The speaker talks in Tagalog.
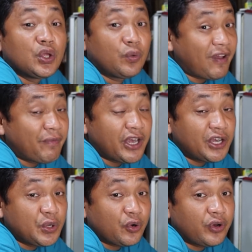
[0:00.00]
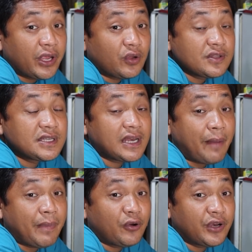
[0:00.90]
Yung 500 euro na yon
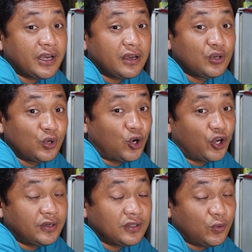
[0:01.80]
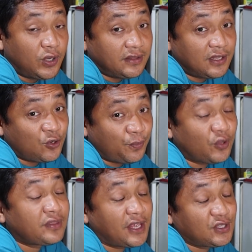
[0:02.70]
sinama ko na doon. Ulitin ko
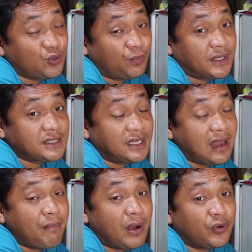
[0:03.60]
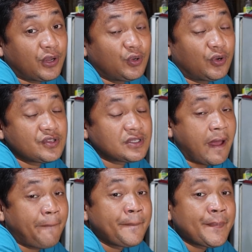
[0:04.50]
po, thank you so much. Sinama ko na doon
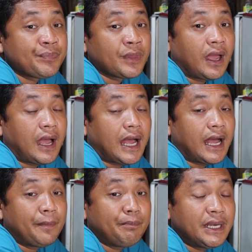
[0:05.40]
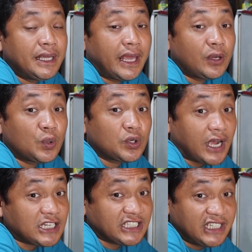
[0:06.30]
sa uh, binigay kong
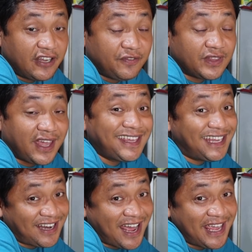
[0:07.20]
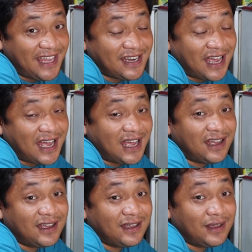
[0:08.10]
cash gift kay inay na
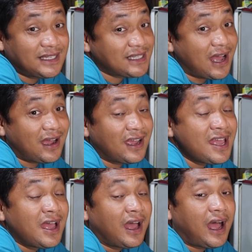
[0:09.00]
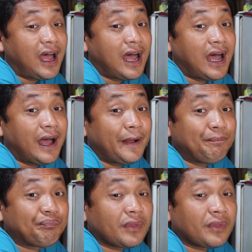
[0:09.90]
isang uh,